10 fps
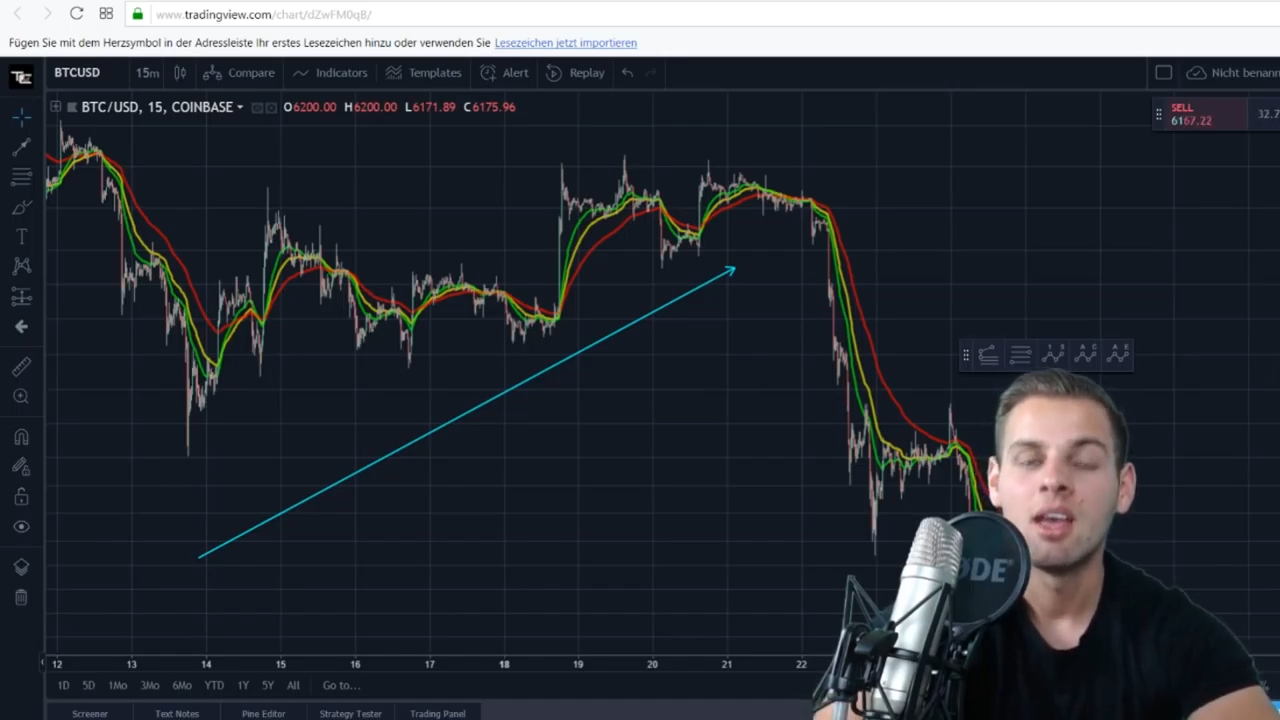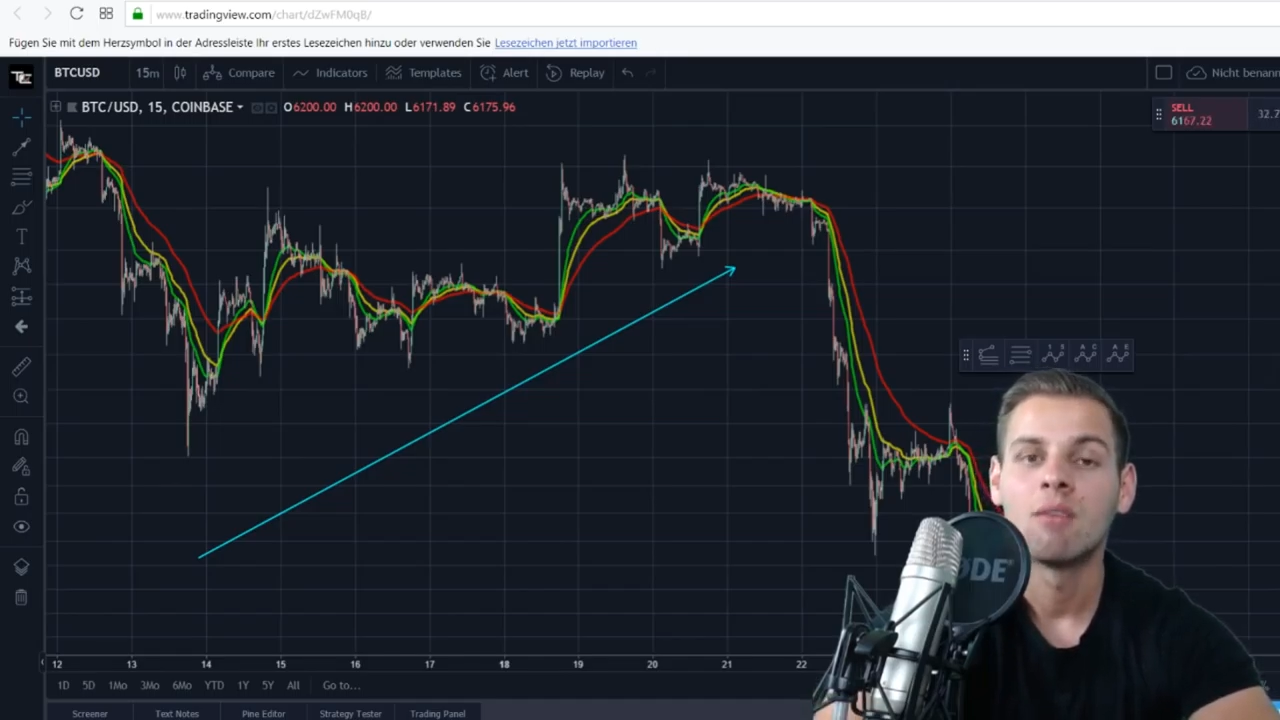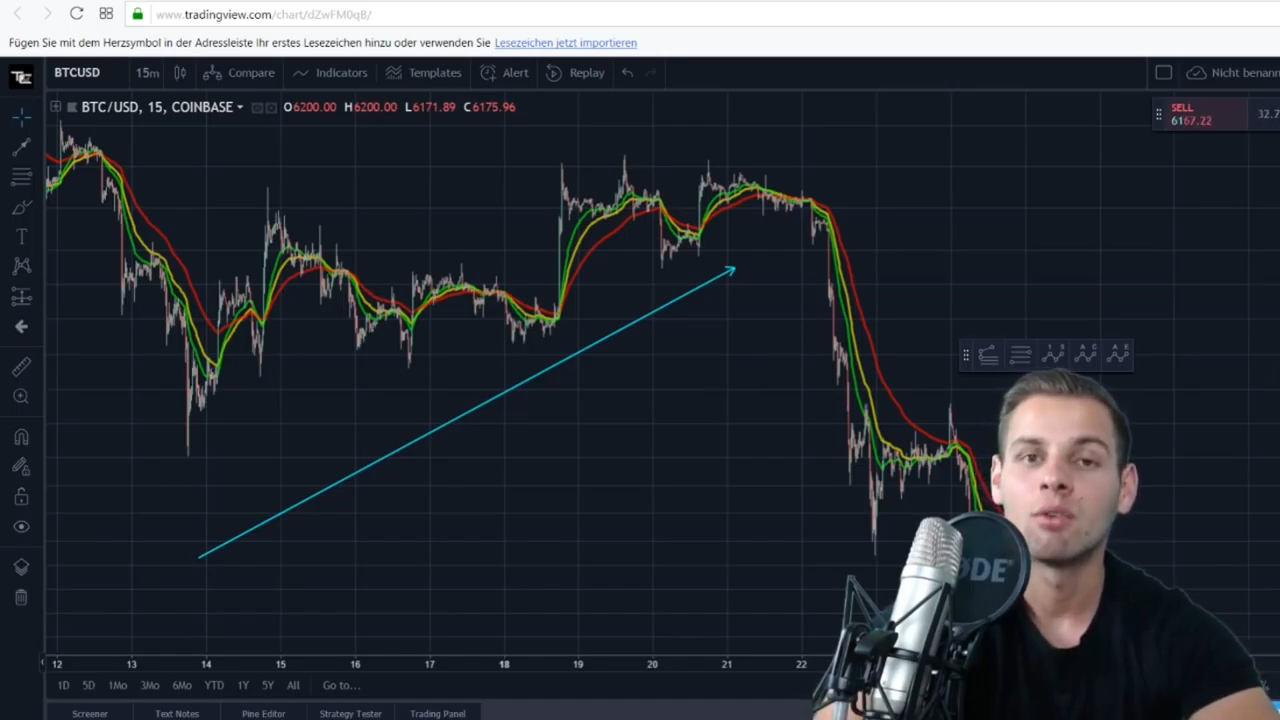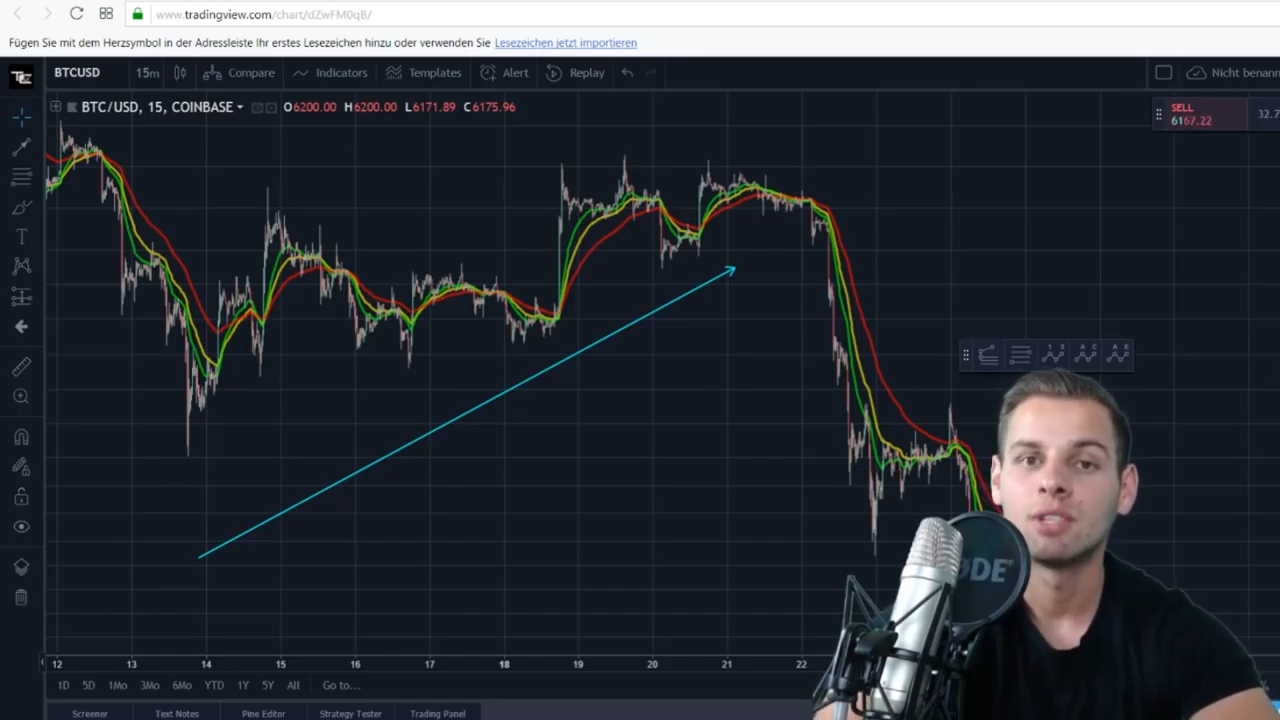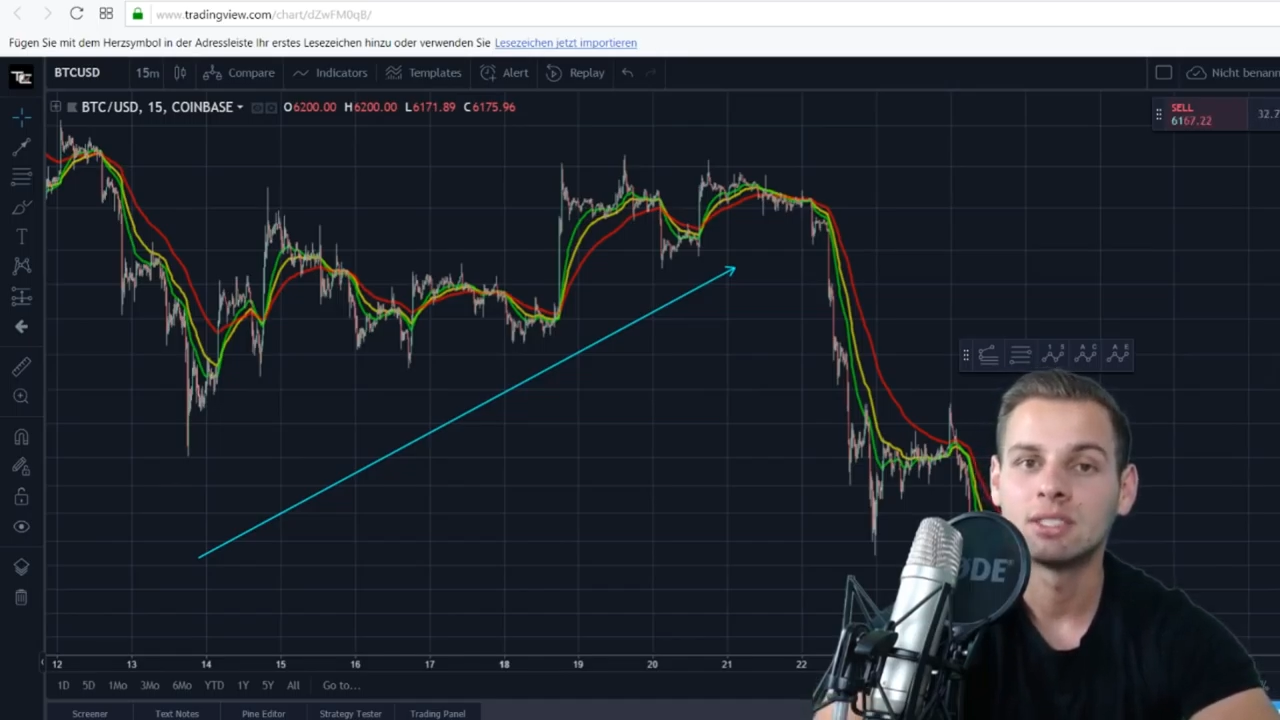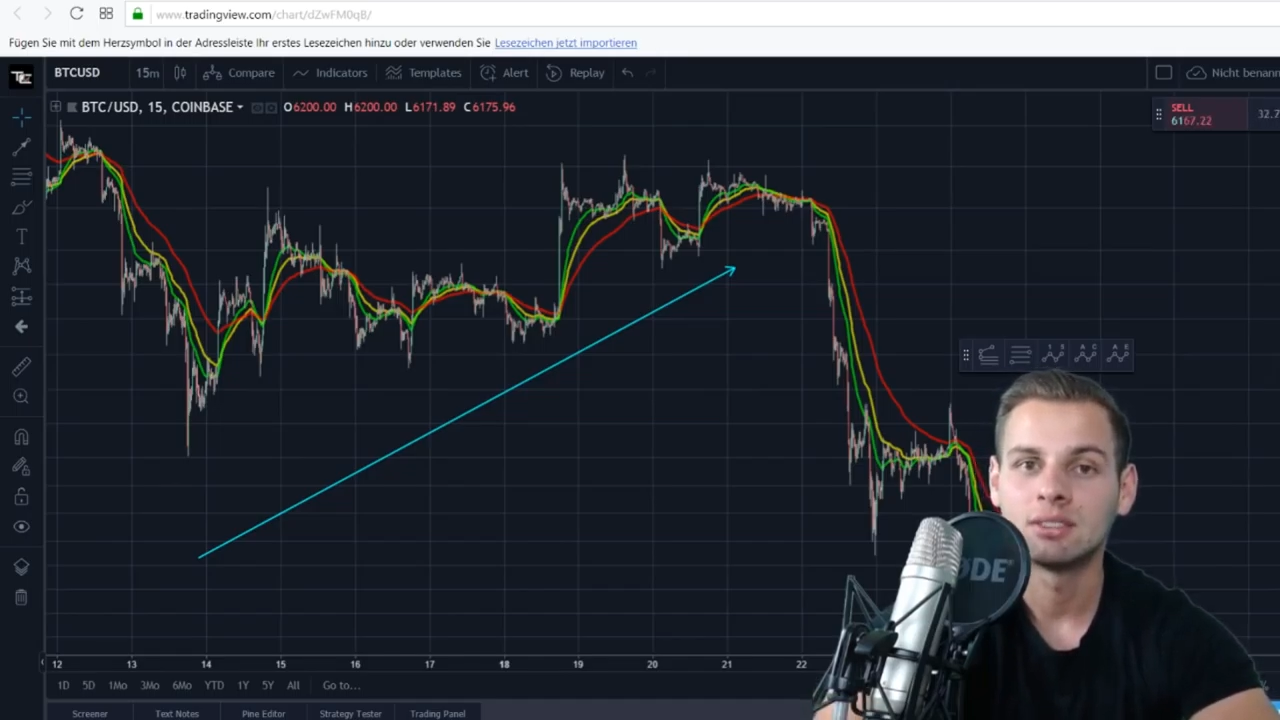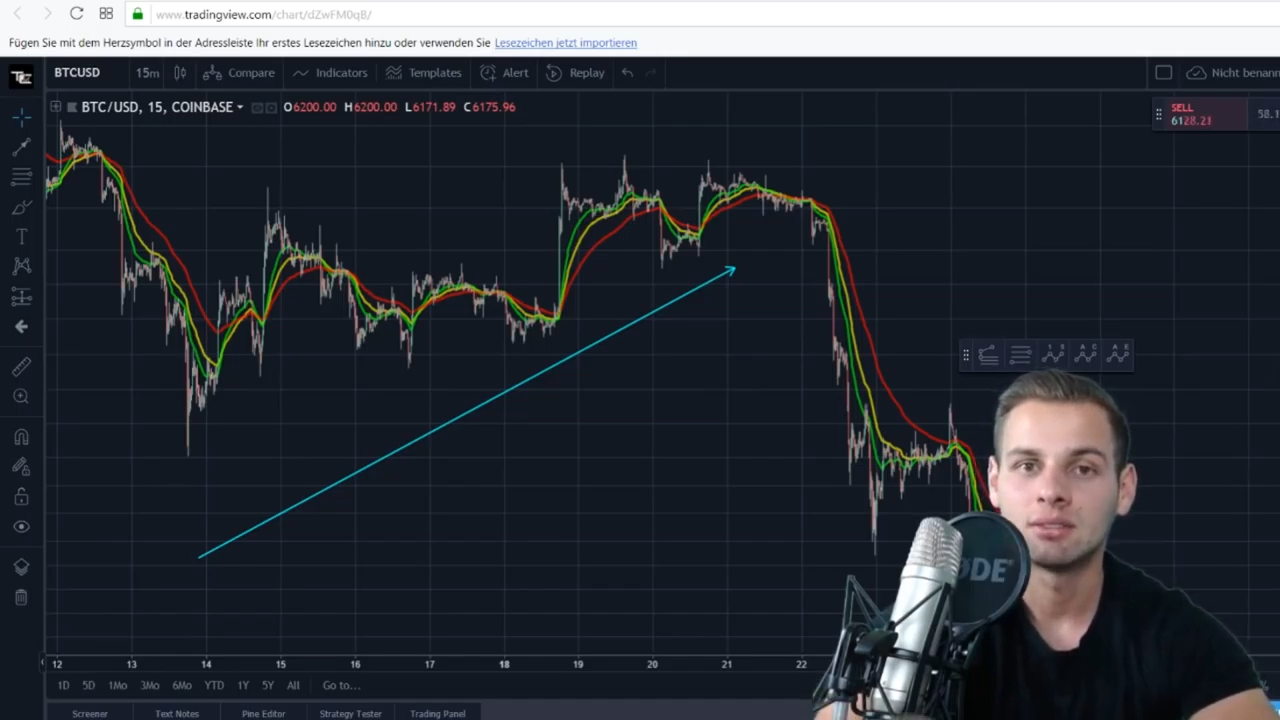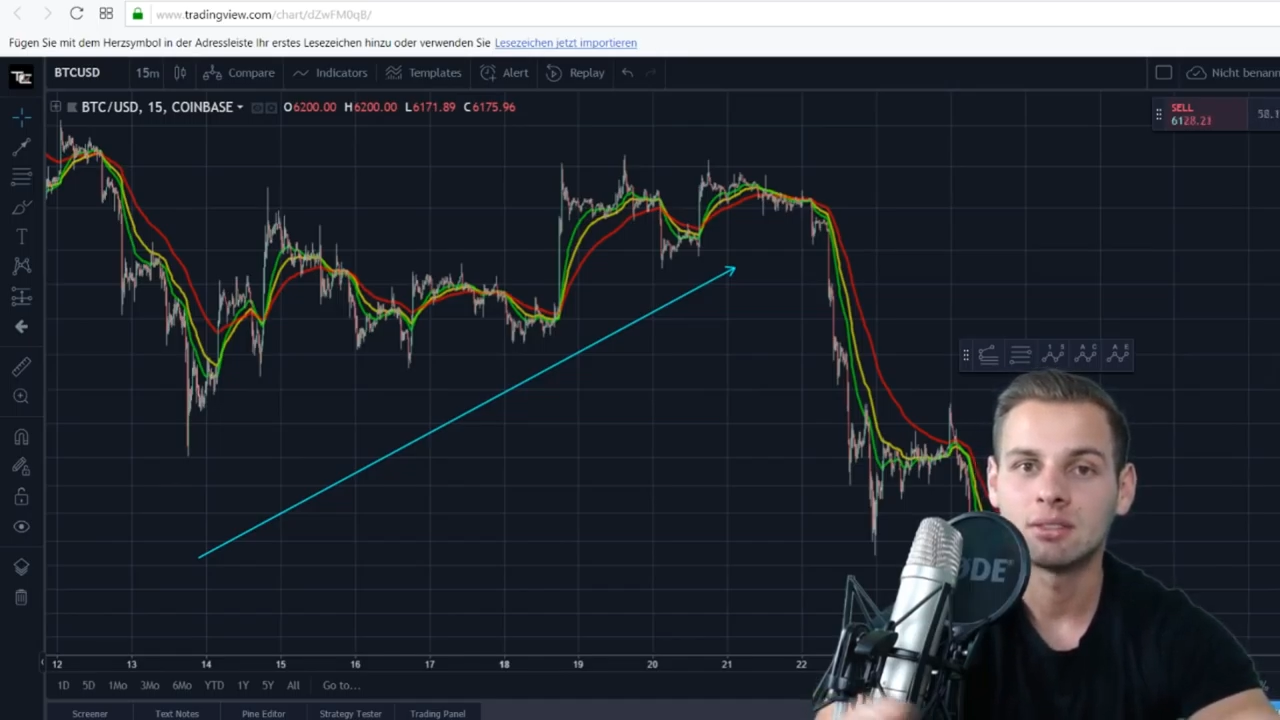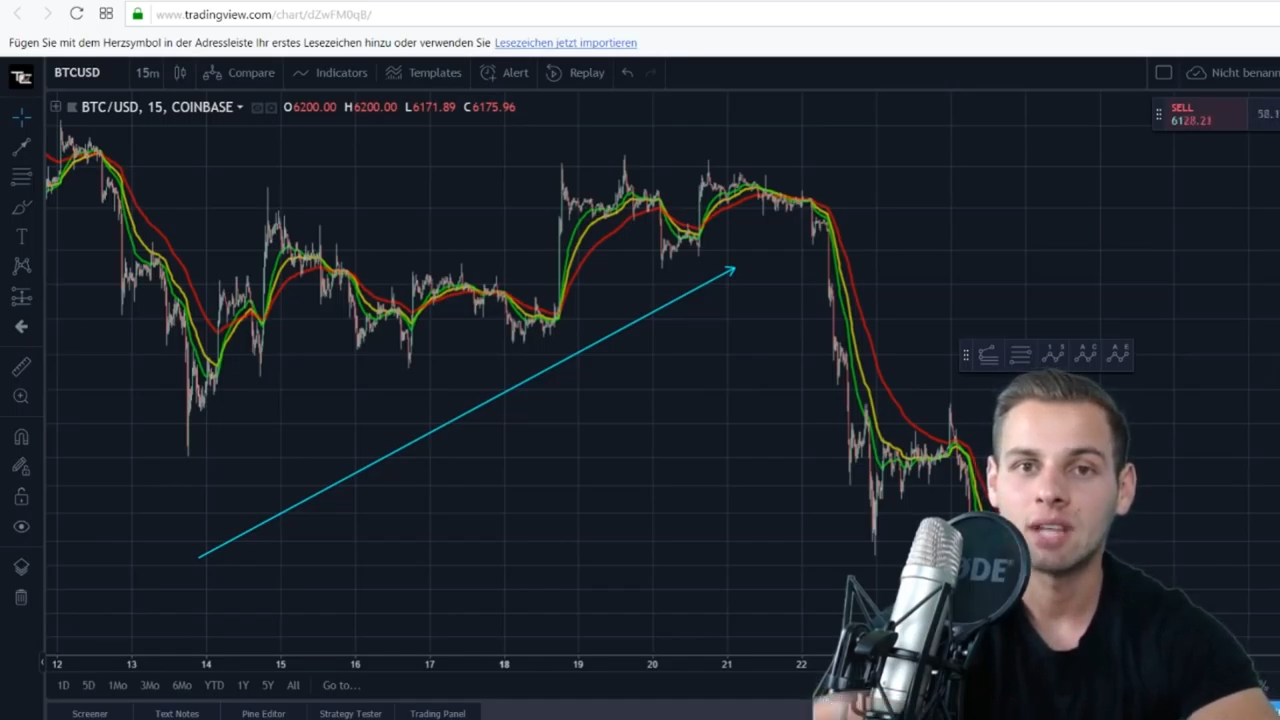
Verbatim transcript: wo wir diesen